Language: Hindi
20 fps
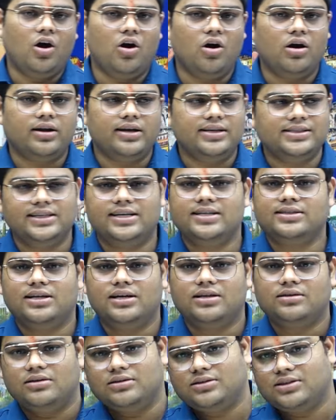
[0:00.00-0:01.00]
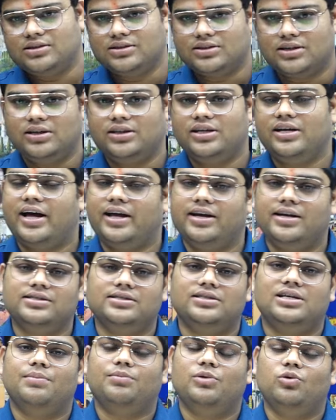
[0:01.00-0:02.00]
और इसी के साथ संस्कृति आई
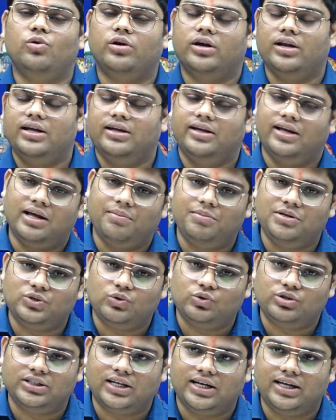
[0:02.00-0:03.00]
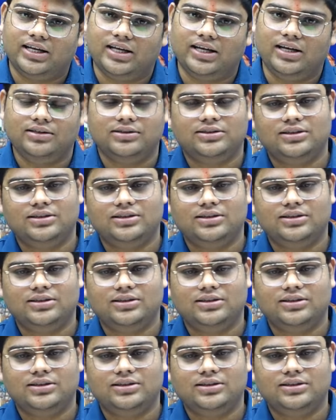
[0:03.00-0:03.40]
ने आप लोगों के लिए यह भी सोचा है कि